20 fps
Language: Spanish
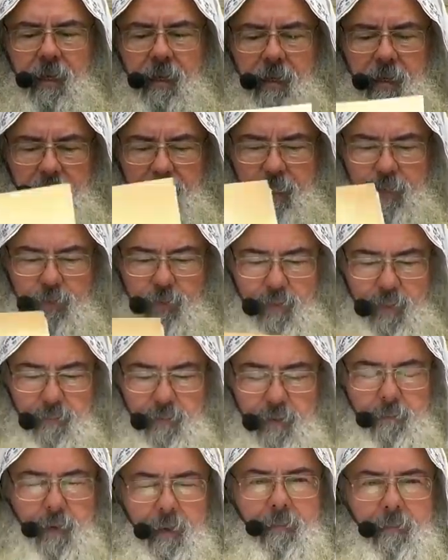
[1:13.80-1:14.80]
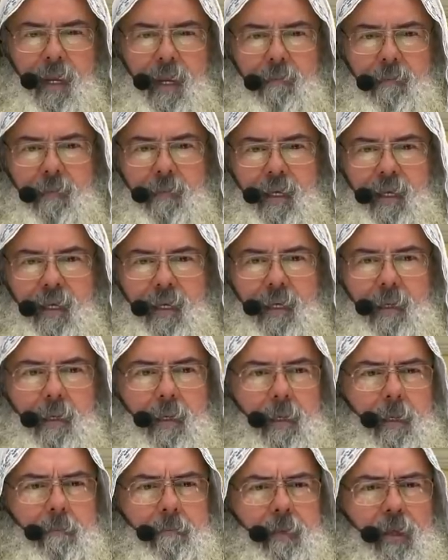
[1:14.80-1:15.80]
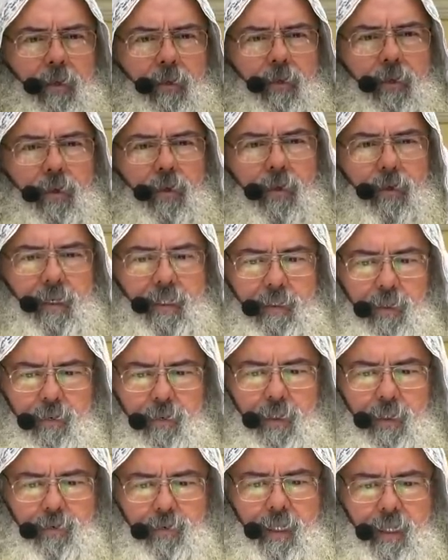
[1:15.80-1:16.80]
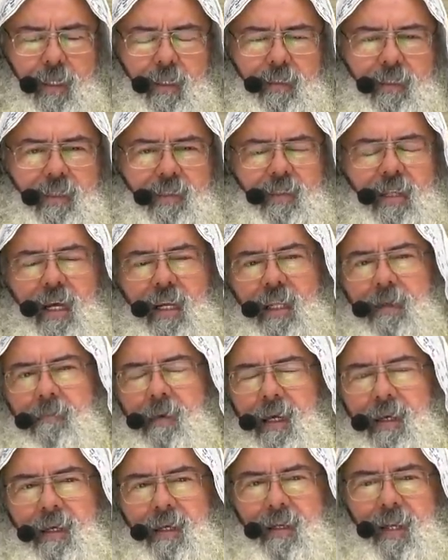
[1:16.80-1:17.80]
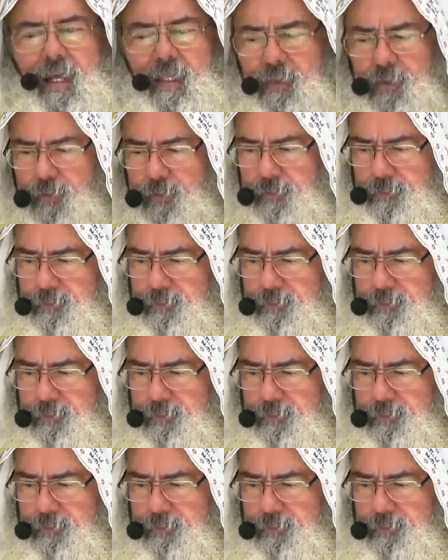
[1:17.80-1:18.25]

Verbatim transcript: Eso también va para mí, pero no es lo que ustedes están imaginando,